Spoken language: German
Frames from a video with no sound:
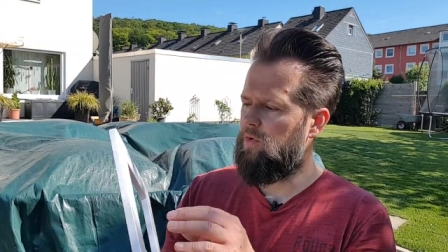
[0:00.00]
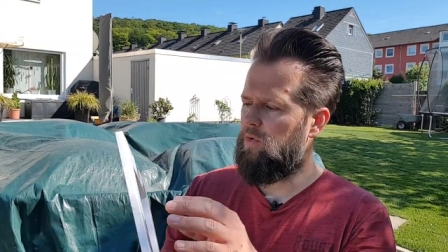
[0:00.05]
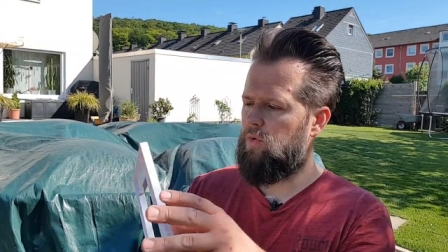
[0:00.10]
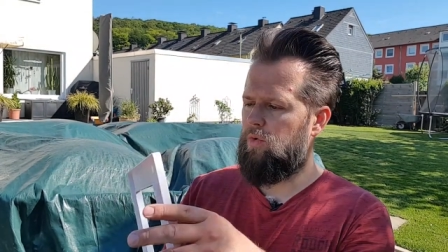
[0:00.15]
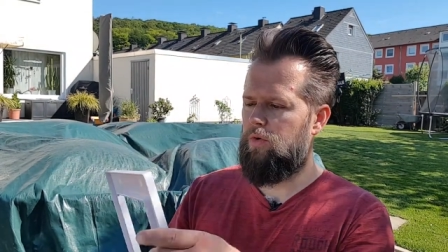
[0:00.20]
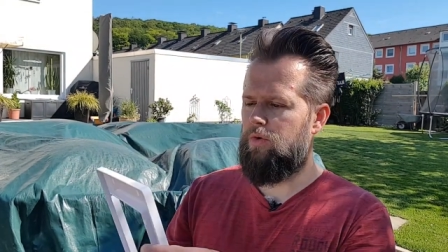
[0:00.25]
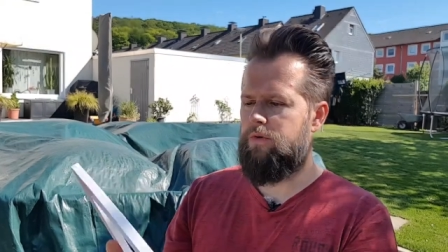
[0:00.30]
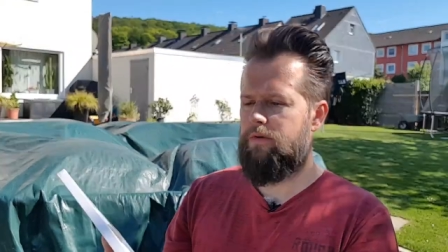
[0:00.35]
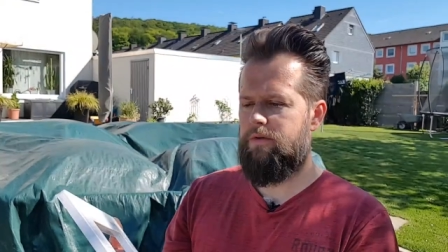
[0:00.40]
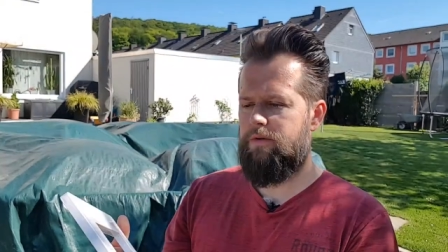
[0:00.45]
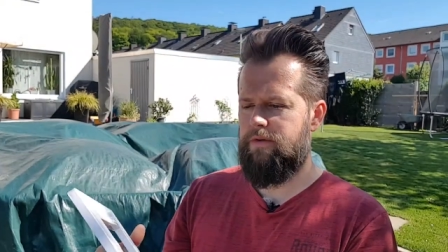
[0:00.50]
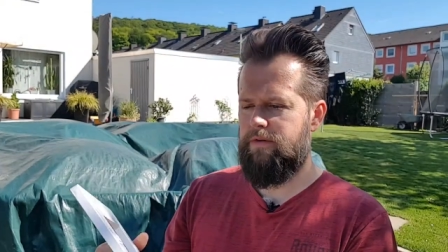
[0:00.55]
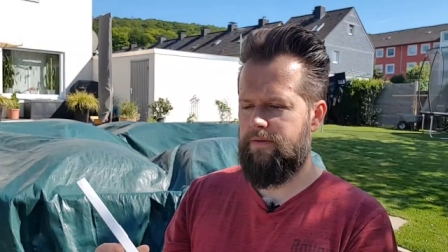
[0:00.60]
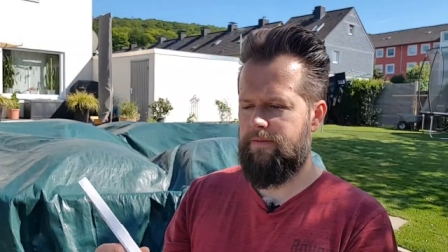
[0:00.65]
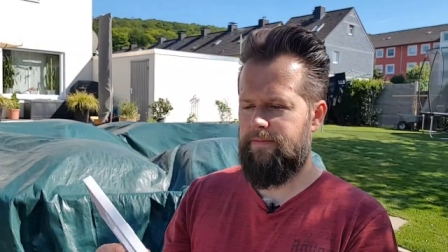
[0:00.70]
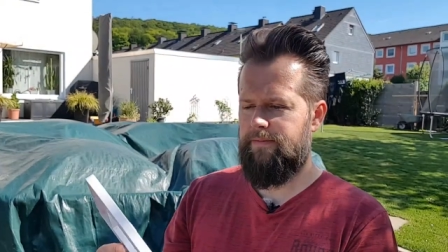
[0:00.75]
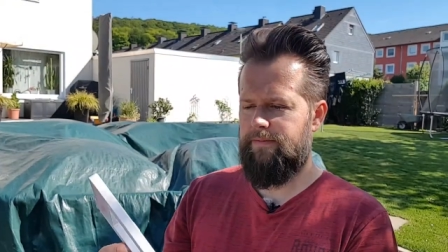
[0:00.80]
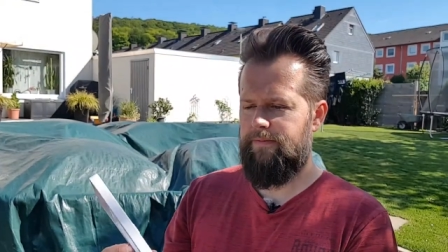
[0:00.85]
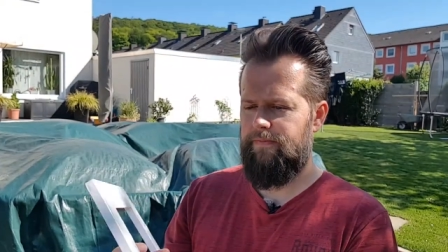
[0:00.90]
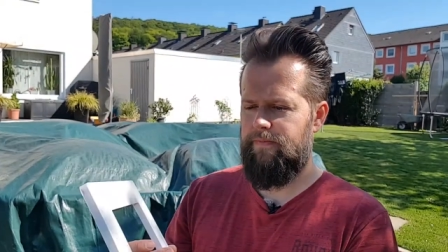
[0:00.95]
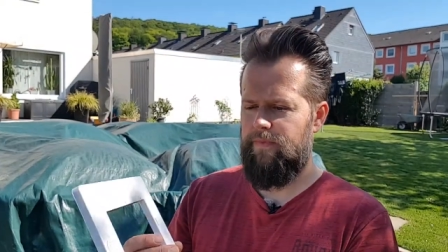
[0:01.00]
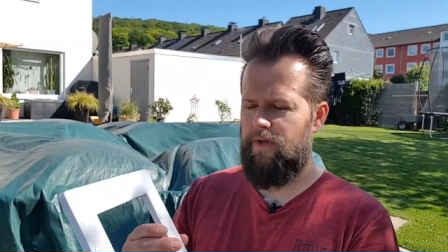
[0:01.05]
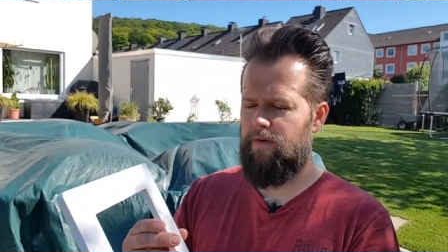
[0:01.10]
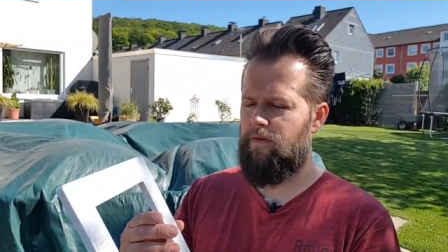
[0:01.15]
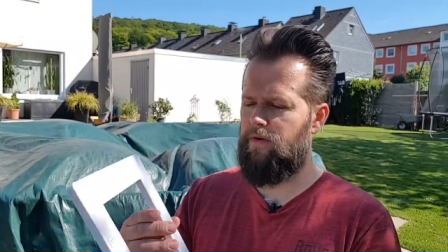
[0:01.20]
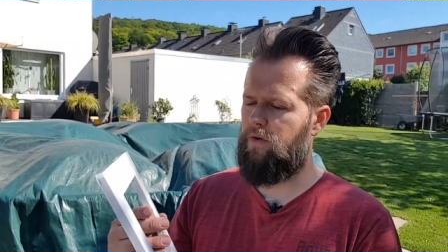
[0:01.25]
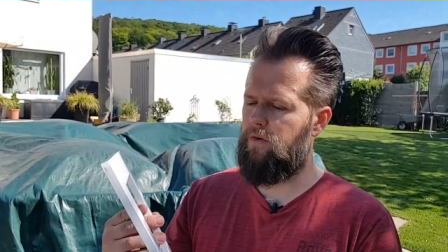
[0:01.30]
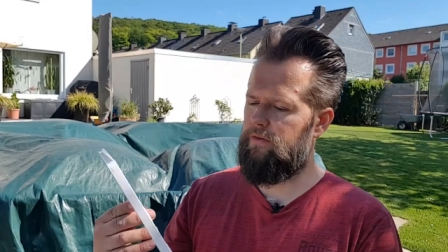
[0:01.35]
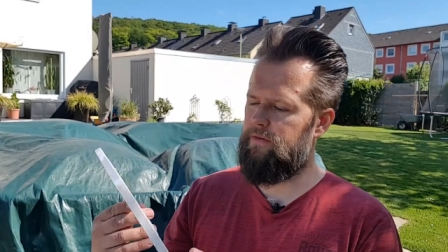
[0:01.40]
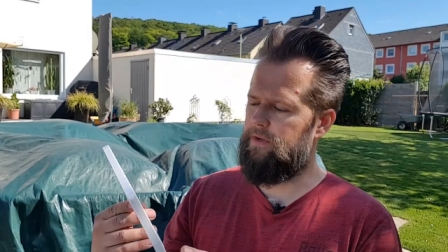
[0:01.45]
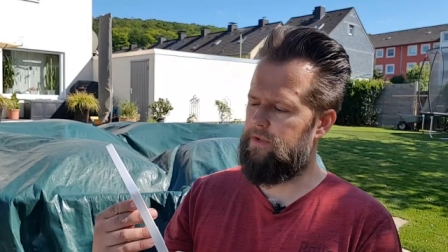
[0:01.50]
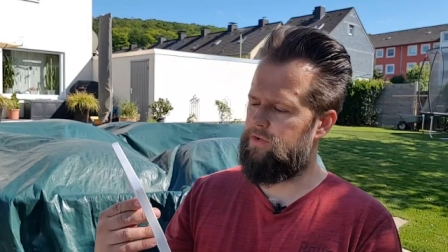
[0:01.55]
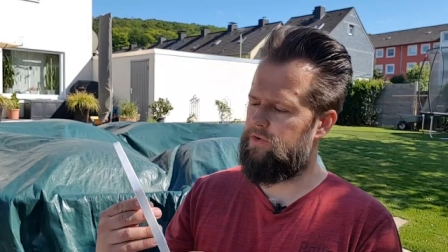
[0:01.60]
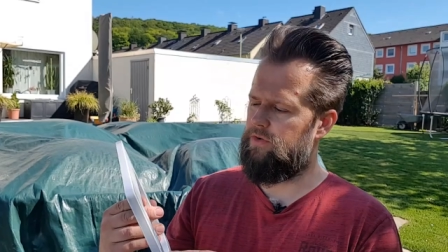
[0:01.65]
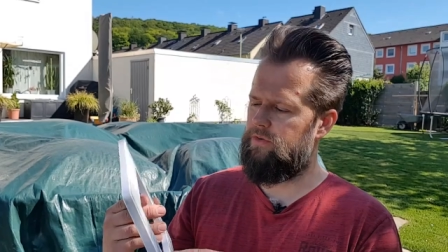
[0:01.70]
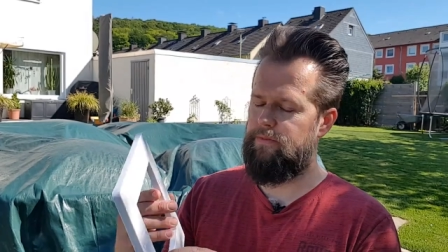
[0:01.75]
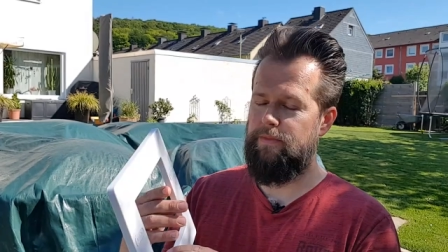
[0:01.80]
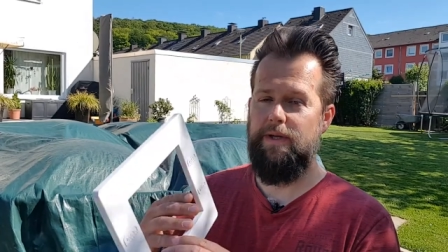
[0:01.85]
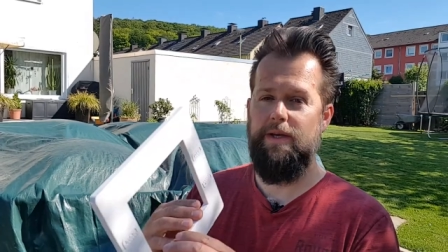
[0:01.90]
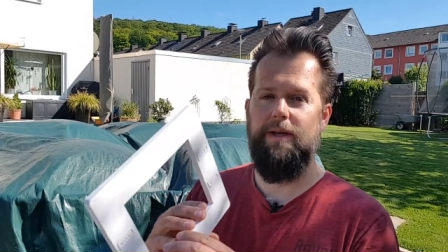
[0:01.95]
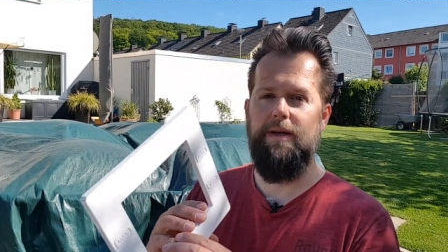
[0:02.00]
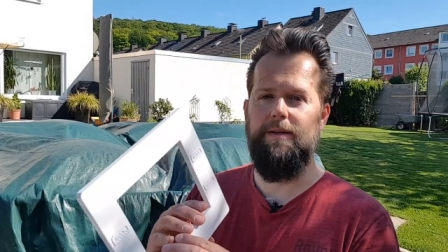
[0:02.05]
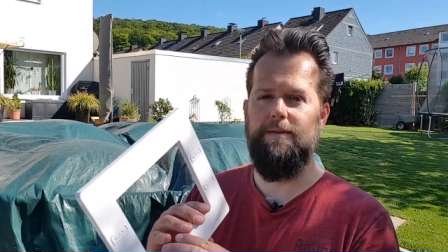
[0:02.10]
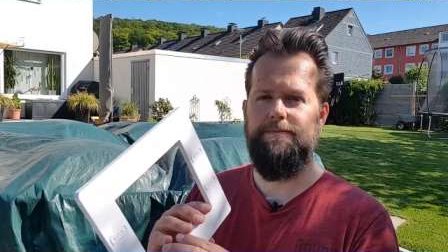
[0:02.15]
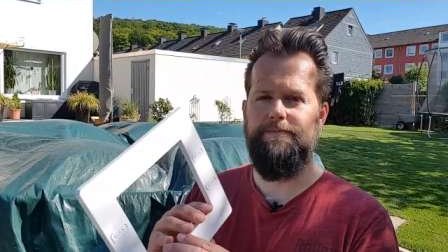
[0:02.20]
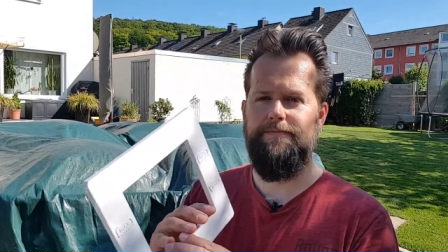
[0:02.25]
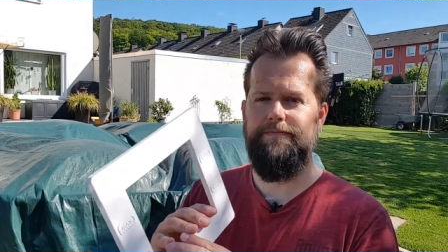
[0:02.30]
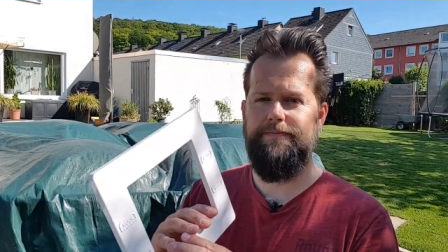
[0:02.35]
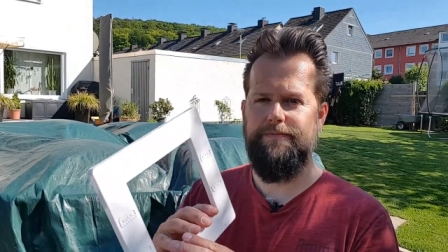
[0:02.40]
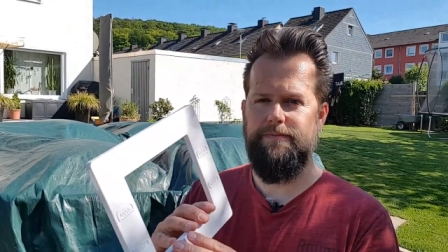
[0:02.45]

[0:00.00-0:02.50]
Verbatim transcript: Und, ja, war doch falsch rum, egal.